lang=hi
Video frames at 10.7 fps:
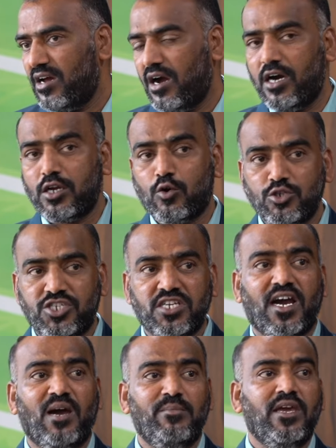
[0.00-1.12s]
हर
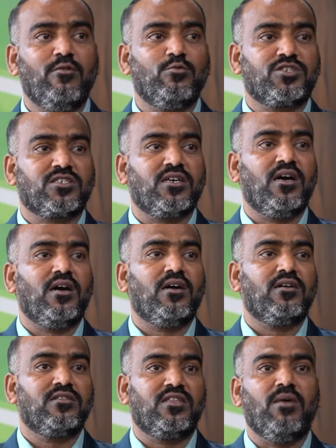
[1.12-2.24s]
कोशिका में उसका
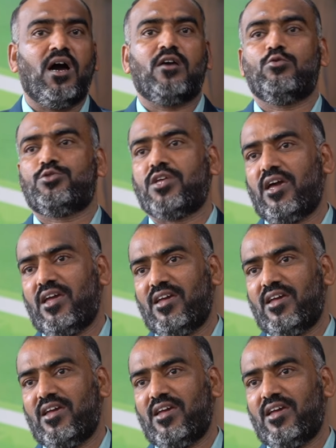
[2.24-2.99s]
दिमाग होता है